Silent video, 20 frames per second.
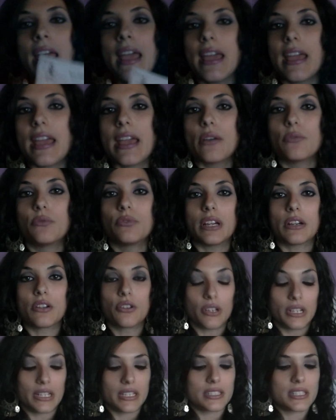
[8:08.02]
è una
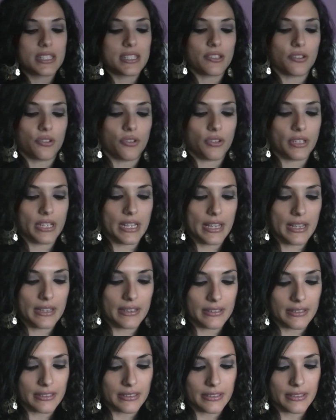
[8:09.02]
collezione
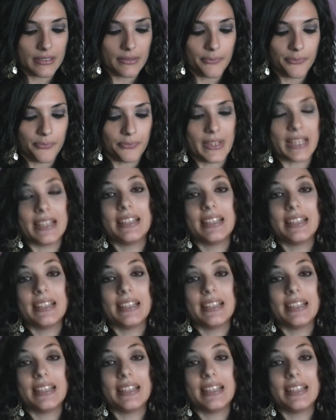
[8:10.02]
eh,